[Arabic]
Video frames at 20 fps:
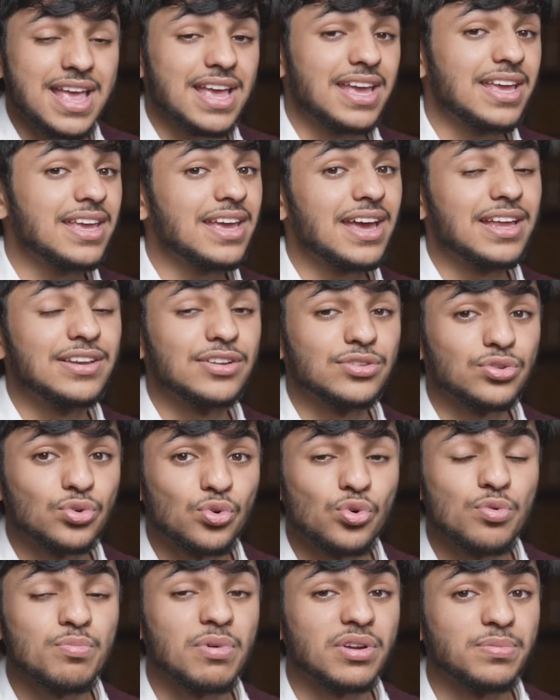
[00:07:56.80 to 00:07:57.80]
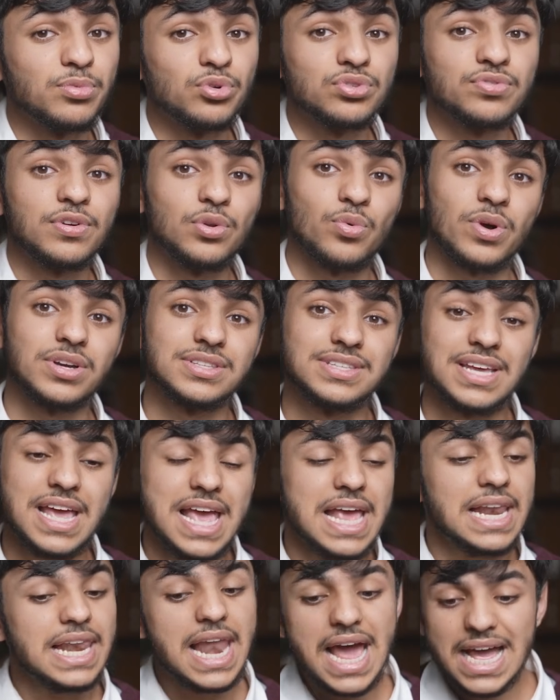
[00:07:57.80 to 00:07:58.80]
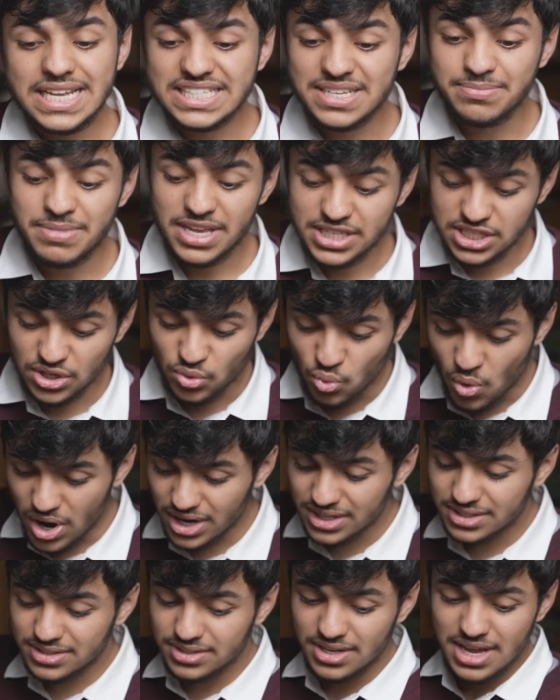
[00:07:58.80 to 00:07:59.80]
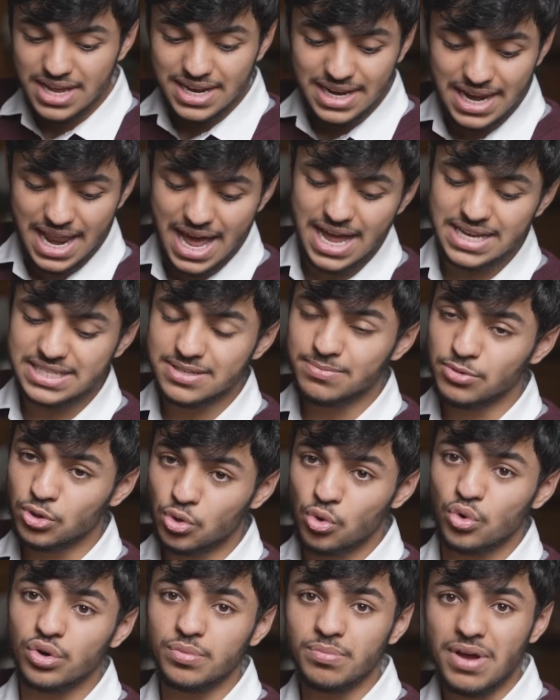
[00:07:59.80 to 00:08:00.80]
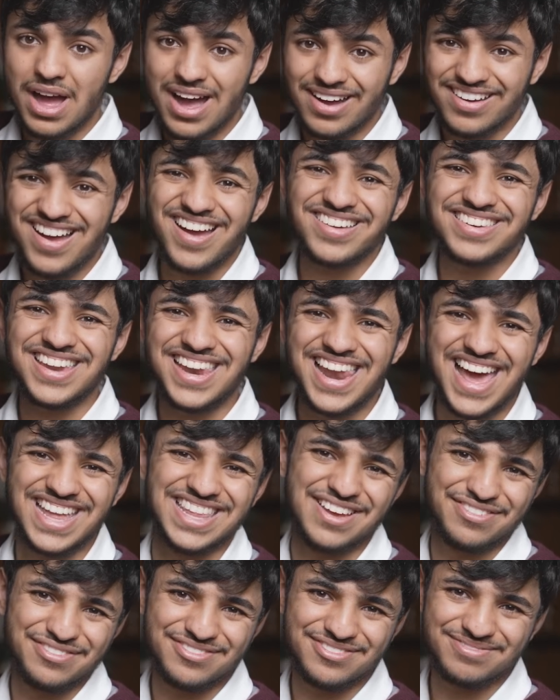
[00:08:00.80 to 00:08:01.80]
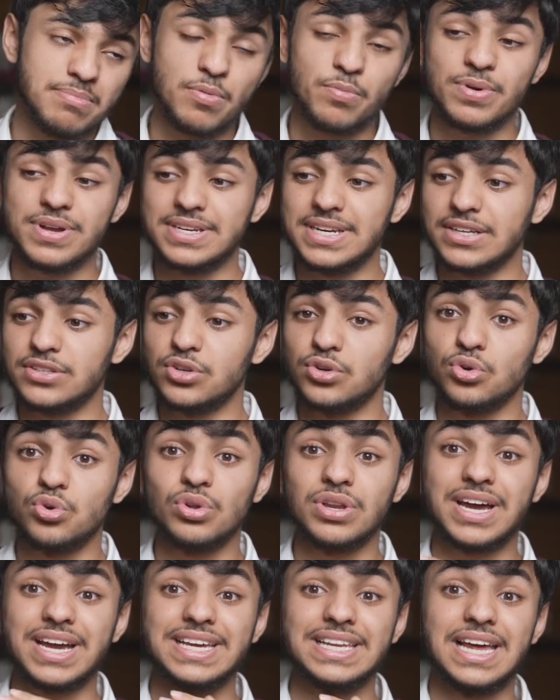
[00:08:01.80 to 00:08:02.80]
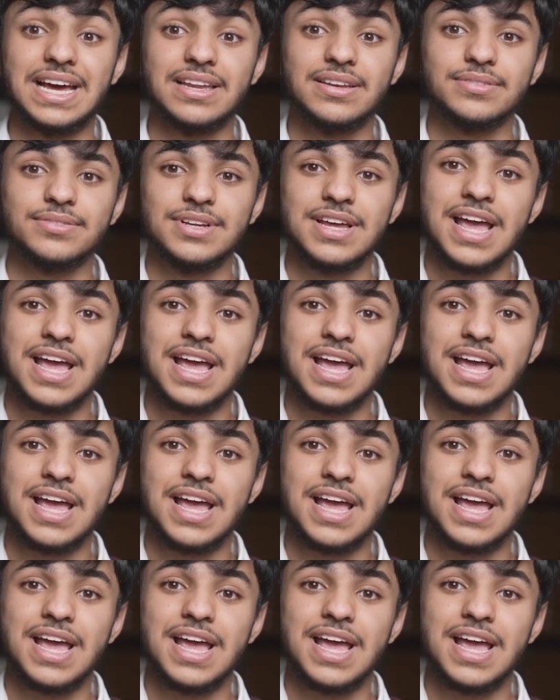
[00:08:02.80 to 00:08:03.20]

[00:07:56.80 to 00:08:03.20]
هي أن تكون مربوط في الوقت لازم يجي وقت لازم يكون حققنا الهدف ممكن نقدر نقول خلال